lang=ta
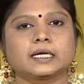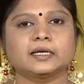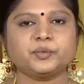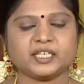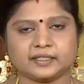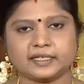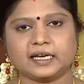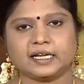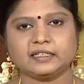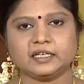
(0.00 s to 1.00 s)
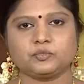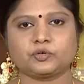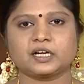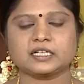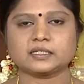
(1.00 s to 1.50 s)
இப்போ இது எல்லாத்தையும்
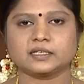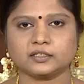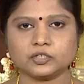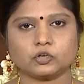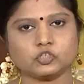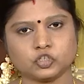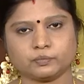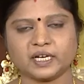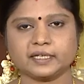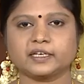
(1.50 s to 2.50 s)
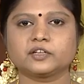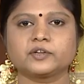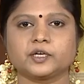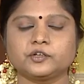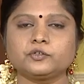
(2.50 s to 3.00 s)
ஒன்றா சேர்த்து கொஞ்சமாக நீர்
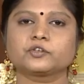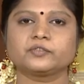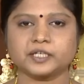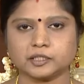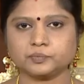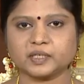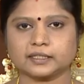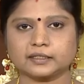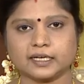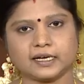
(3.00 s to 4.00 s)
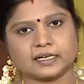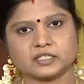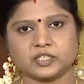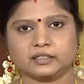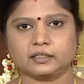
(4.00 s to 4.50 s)
விட்டு ஒரு விழுது பதத்தில்
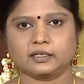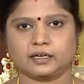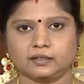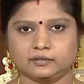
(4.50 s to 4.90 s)
அரைச்சி எடுத்துக்கலாம்